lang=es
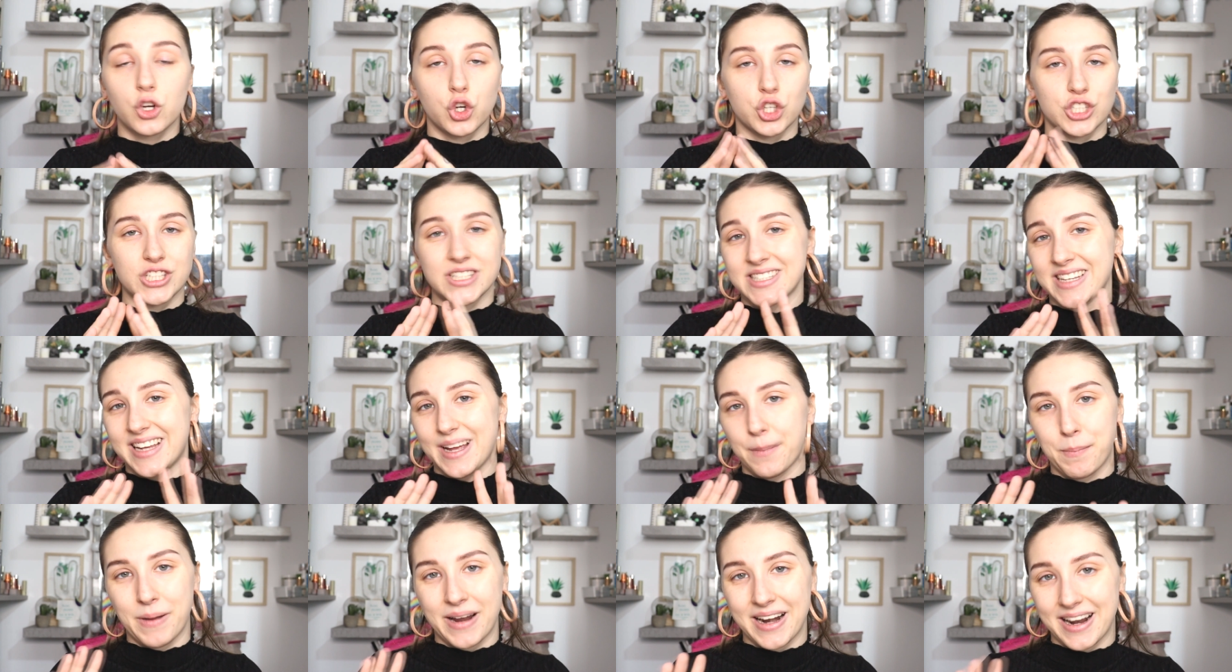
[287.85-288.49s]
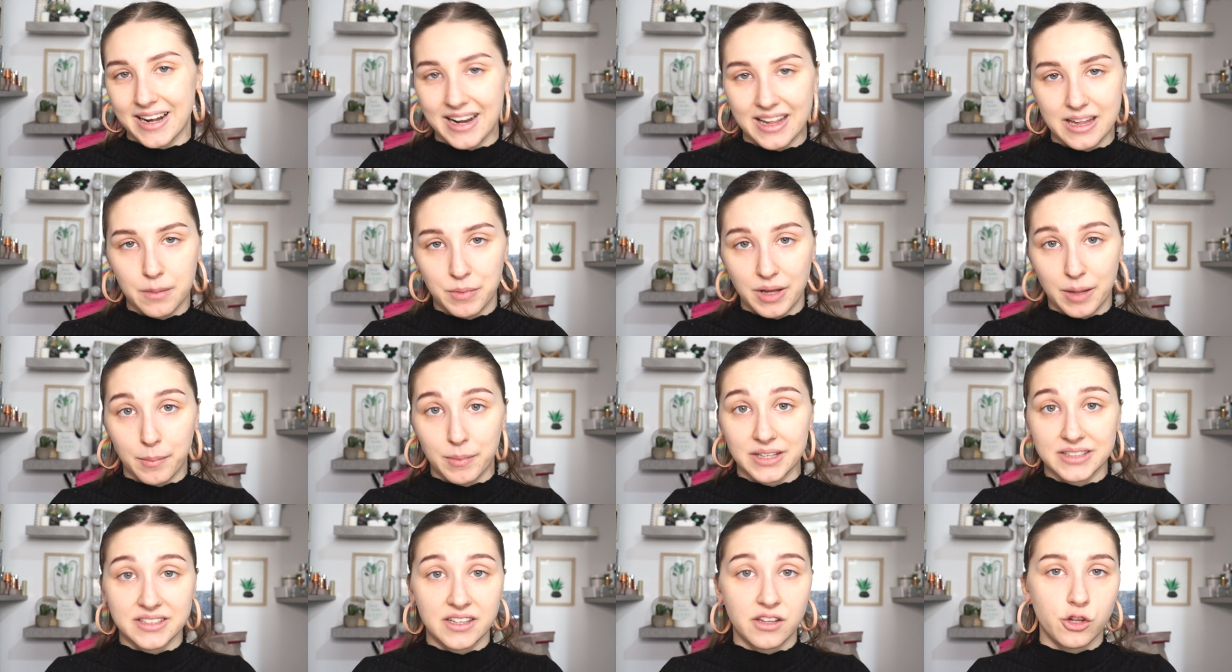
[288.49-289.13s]
cosas que para nada
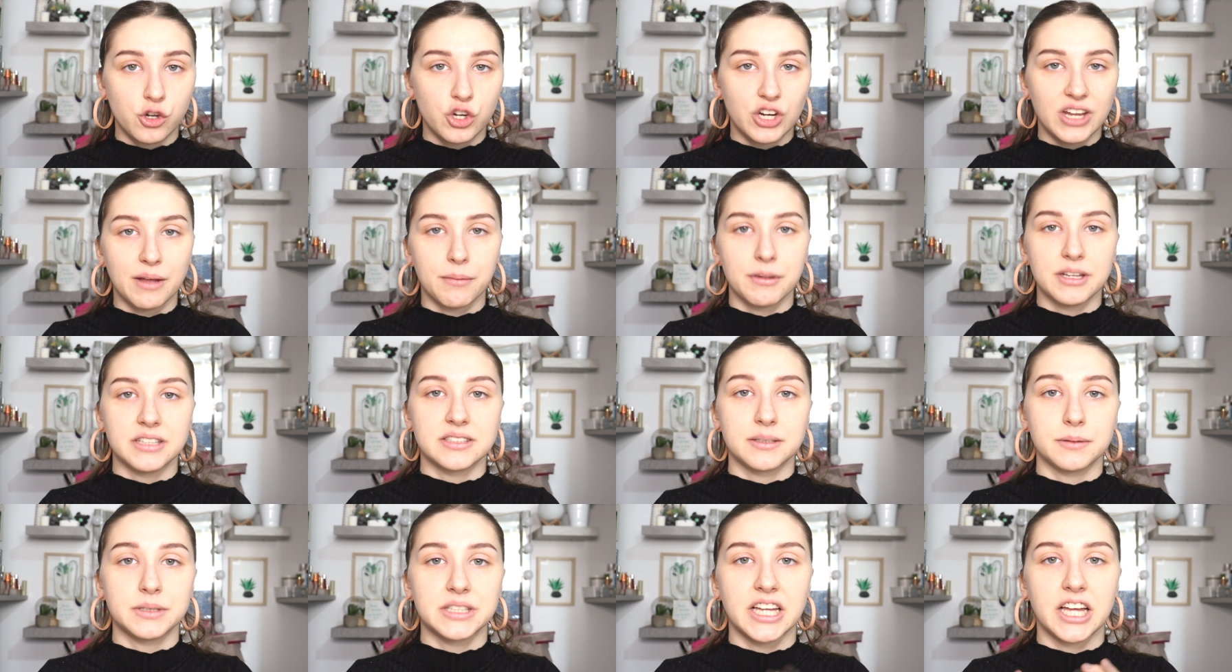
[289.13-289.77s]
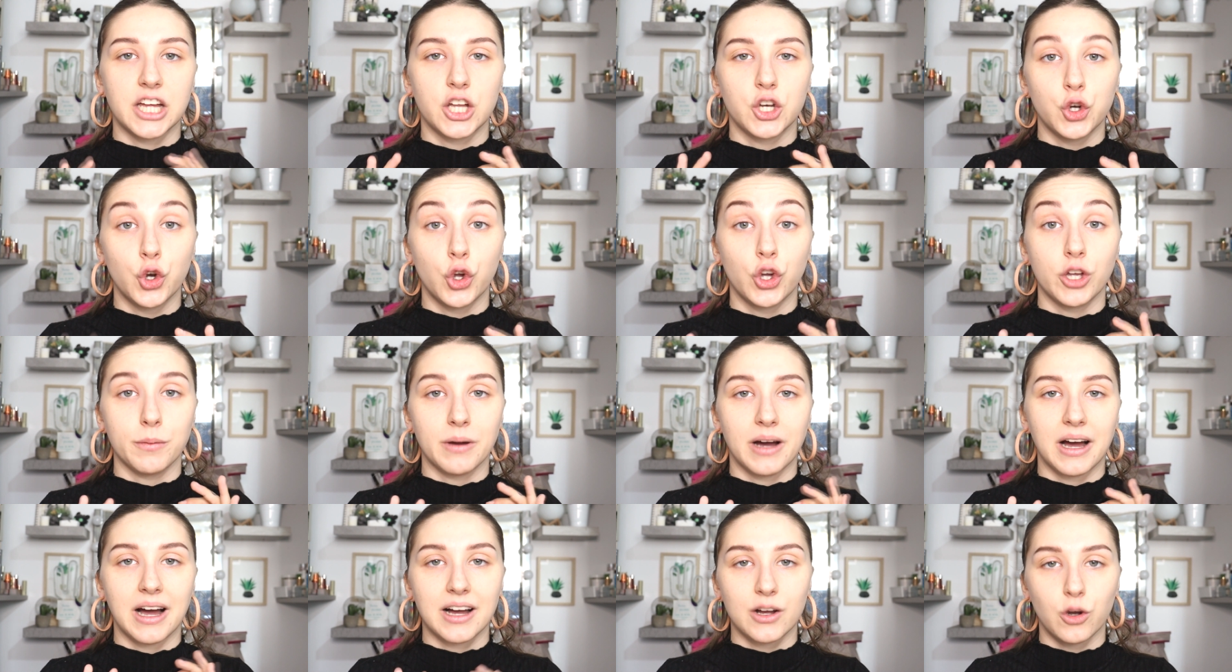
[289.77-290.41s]
me llaman la atención y que evidentemente
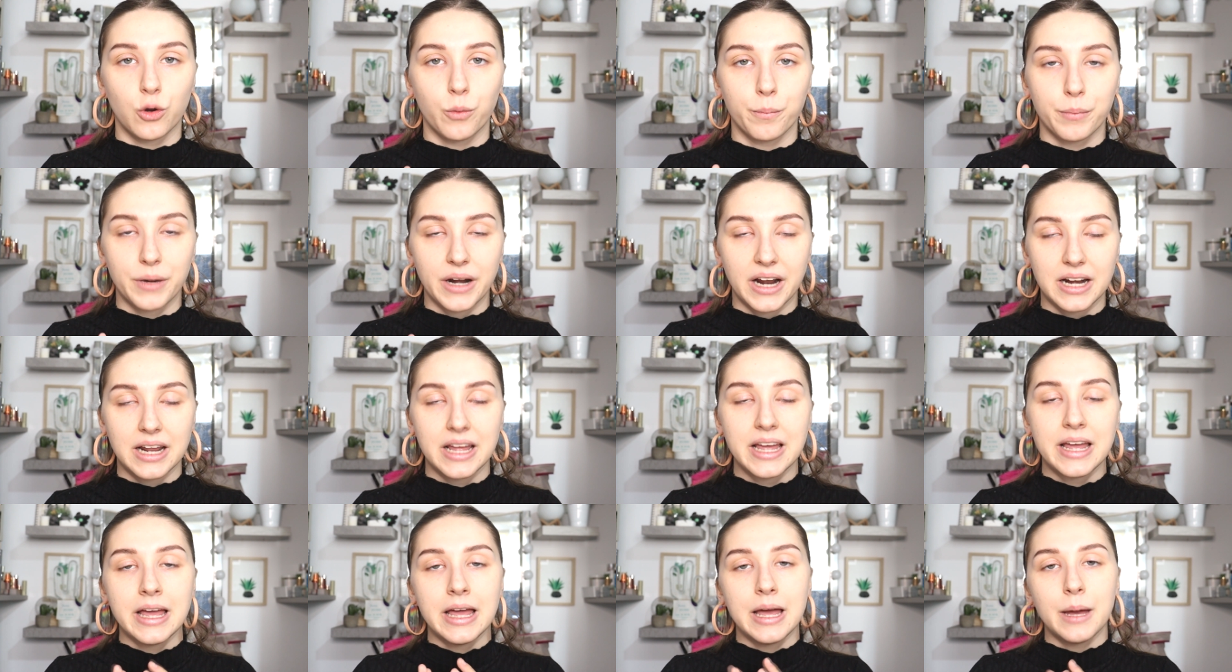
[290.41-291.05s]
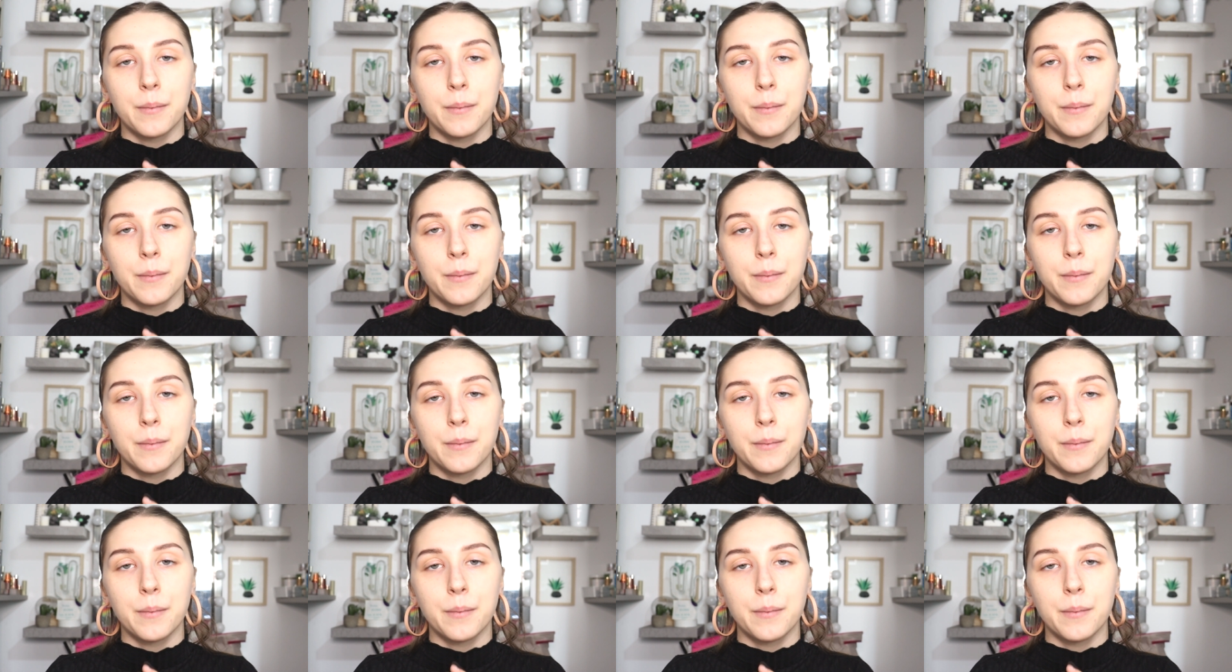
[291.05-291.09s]
no iba a comprar.